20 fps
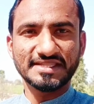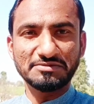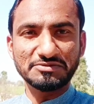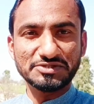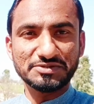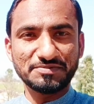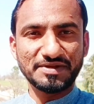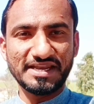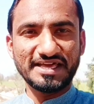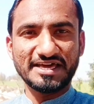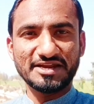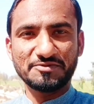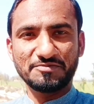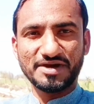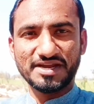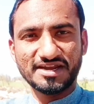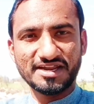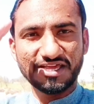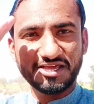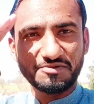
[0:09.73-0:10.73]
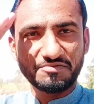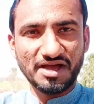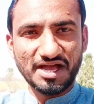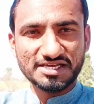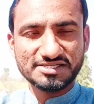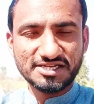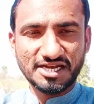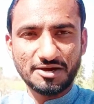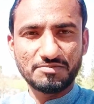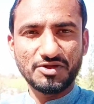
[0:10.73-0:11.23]
बिसमीम
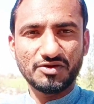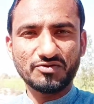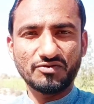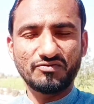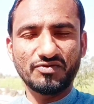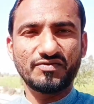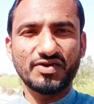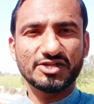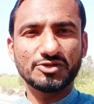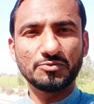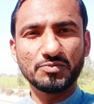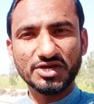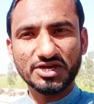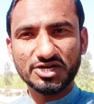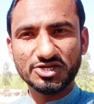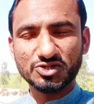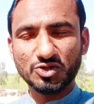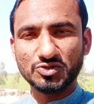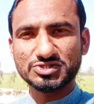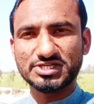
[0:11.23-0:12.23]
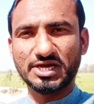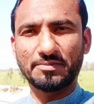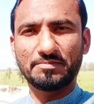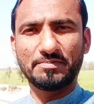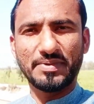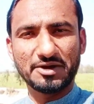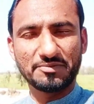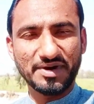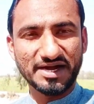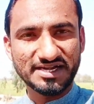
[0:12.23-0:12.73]
अस्सलाम वालेकुम उम्मीद करता हूँ सब
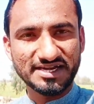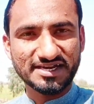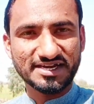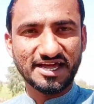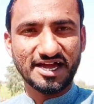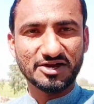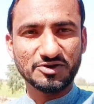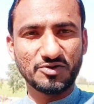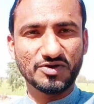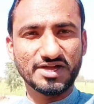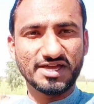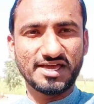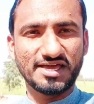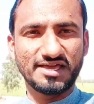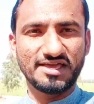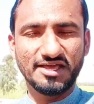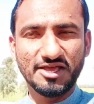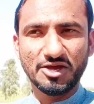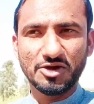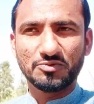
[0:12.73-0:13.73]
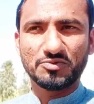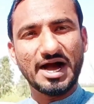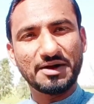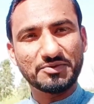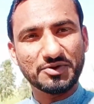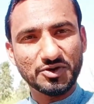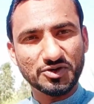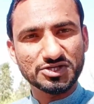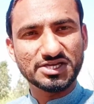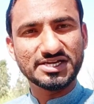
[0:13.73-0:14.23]
बहन भाई ठीक ठाक होंगे
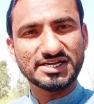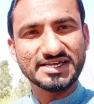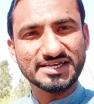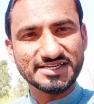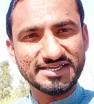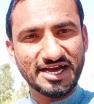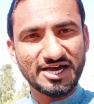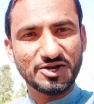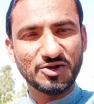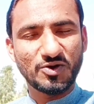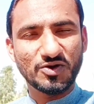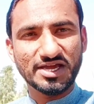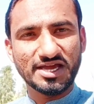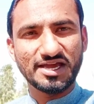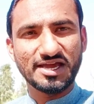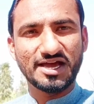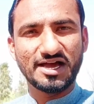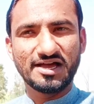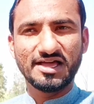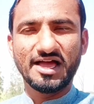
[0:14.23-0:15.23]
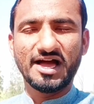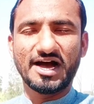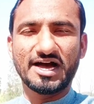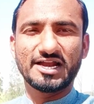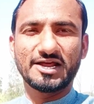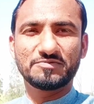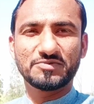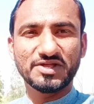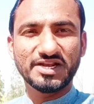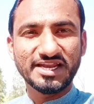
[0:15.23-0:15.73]
आपके रोज़े ठीक जा रहे होंगे
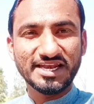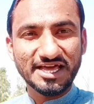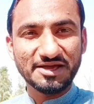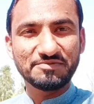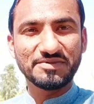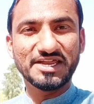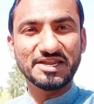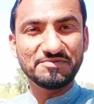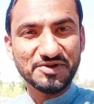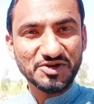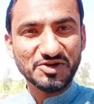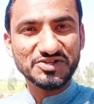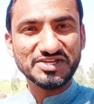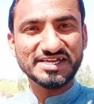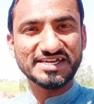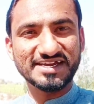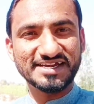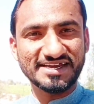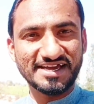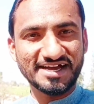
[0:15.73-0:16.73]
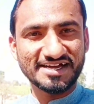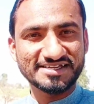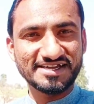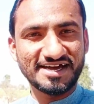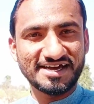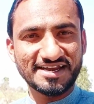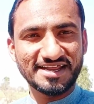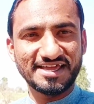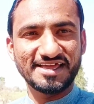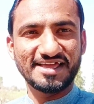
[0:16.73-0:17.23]
अल्हम्दुलिल्लाह मेरे भी रोज़े ठीक ठाक
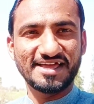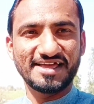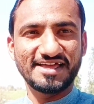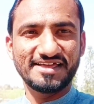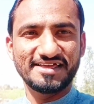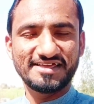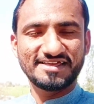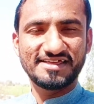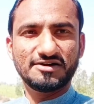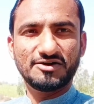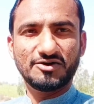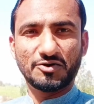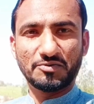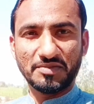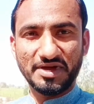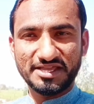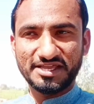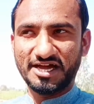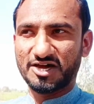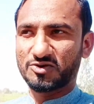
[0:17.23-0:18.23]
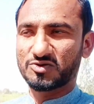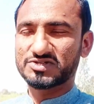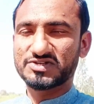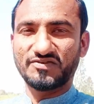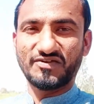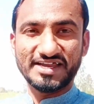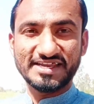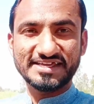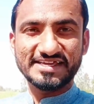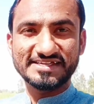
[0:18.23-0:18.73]
जा रहे हैं और मैं जा रहा हूँ
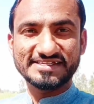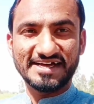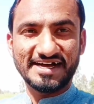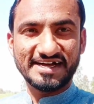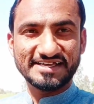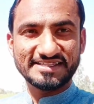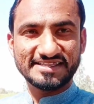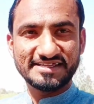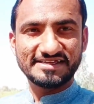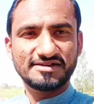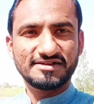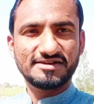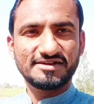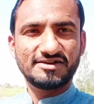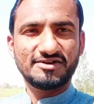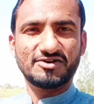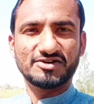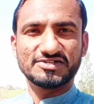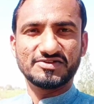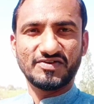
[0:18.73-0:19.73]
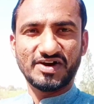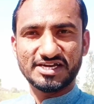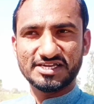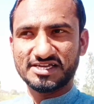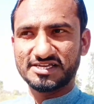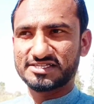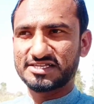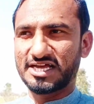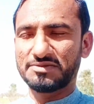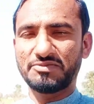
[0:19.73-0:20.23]
सवारी के साथ और सवारी के
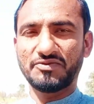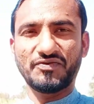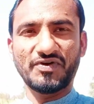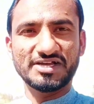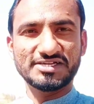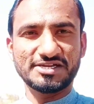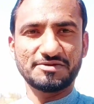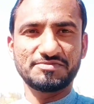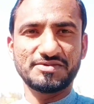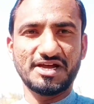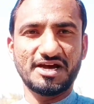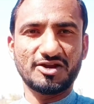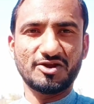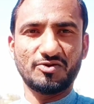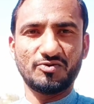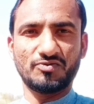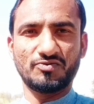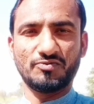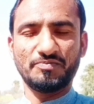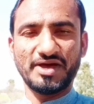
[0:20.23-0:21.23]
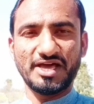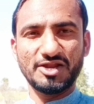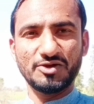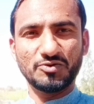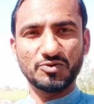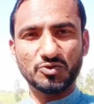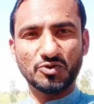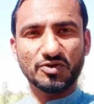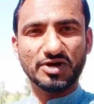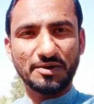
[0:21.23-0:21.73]
साथ भी फर्स्ट टाइम जा रहा हूँ पहले
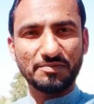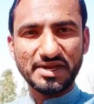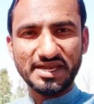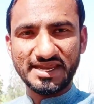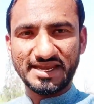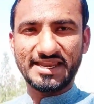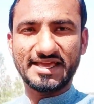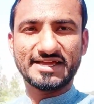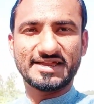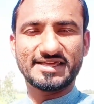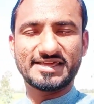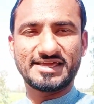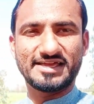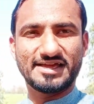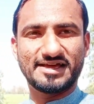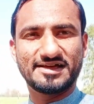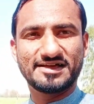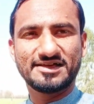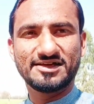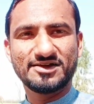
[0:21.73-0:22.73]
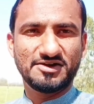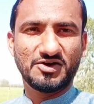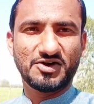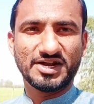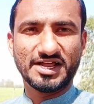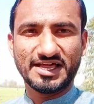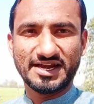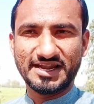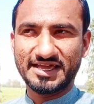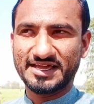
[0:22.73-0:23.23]
उनको कभी नहीं लेकर गया और
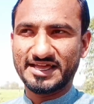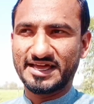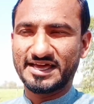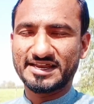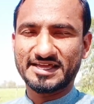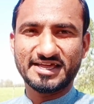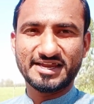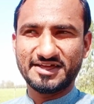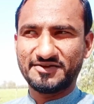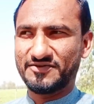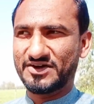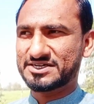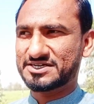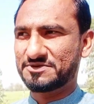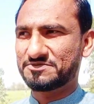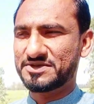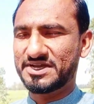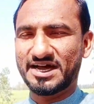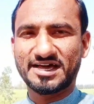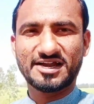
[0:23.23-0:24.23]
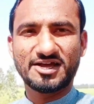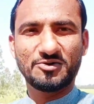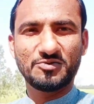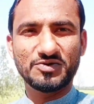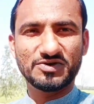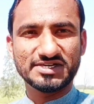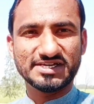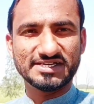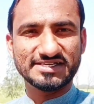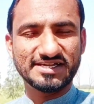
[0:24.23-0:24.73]
अल्लाह खैर करे फर्स्ट टाइम जा रहा हूँ
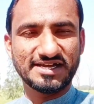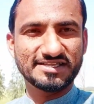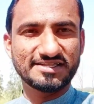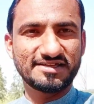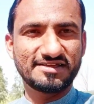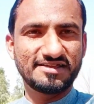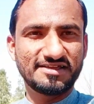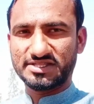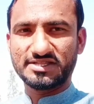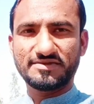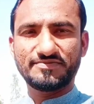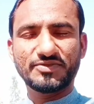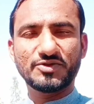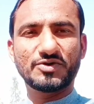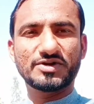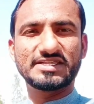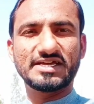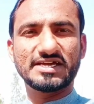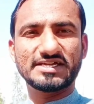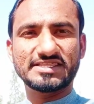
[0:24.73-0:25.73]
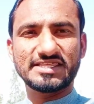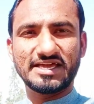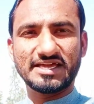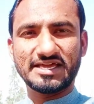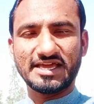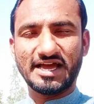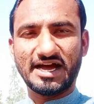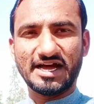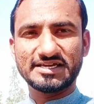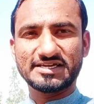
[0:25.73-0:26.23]
उनके साथ और देखते हैं कि
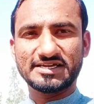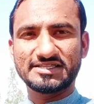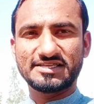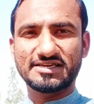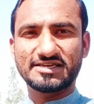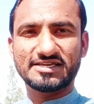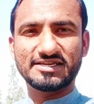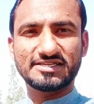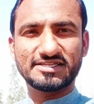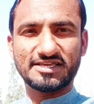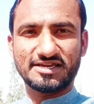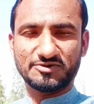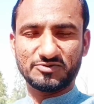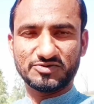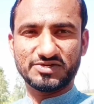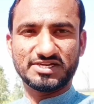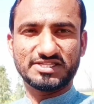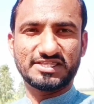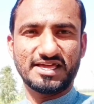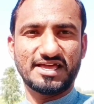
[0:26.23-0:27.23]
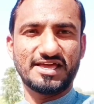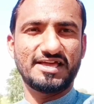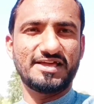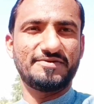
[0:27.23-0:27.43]
आज का दिन किस तरह गुजरता है